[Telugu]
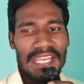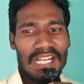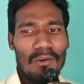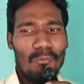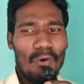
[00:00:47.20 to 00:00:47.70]

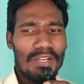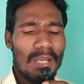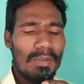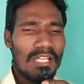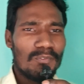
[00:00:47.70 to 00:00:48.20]
ఇక ఫోర్
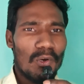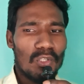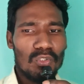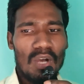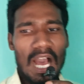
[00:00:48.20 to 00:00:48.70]
డబుల్ ఎయిట్
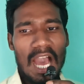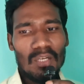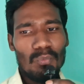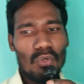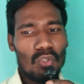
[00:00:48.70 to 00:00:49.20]
ఫోర్
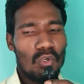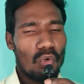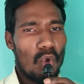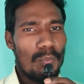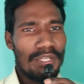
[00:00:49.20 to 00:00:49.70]
ఆర్మూరు
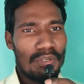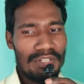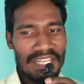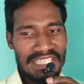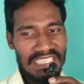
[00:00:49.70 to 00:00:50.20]
రోమి
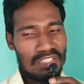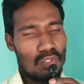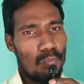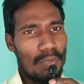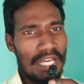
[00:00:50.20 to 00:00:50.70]
ట్వంటీ సిక్స్
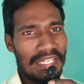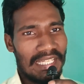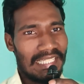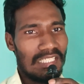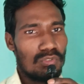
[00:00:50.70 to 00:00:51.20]
బుల్లెట్
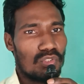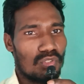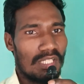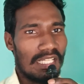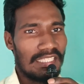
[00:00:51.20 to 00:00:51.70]
రకాలు
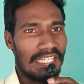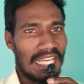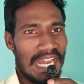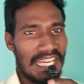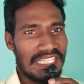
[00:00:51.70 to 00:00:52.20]
చూసుకున్నట్లయితే
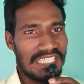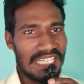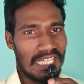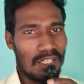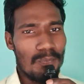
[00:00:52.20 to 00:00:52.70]
నానేసే
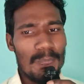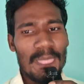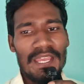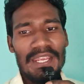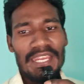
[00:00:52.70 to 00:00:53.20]
రకం
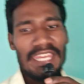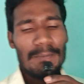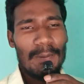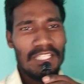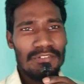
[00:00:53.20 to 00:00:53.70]
ఈ
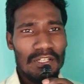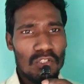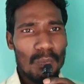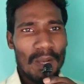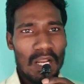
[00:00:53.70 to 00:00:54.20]
పదివేల
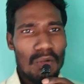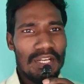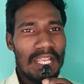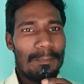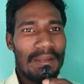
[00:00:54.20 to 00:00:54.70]
రూపాయల
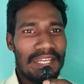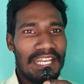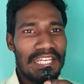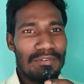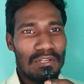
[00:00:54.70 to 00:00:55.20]
నుండి
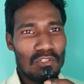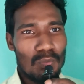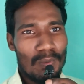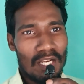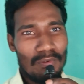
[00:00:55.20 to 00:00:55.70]
పన్నెండు వేల
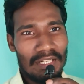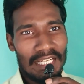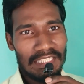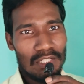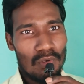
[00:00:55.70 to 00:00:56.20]
రూపాయల
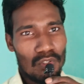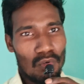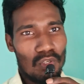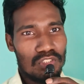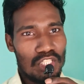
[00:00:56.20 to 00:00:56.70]
వరకు అయితే
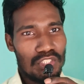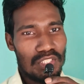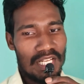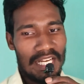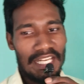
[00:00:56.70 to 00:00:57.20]
కొనుగోలు
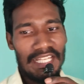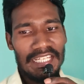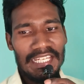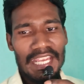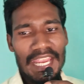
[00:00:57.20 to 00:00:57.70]

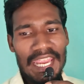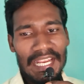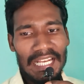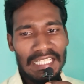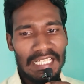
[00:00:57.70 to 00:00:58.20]
చేస్తున్నారండి
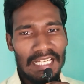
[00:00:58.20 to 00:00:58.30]
ఇక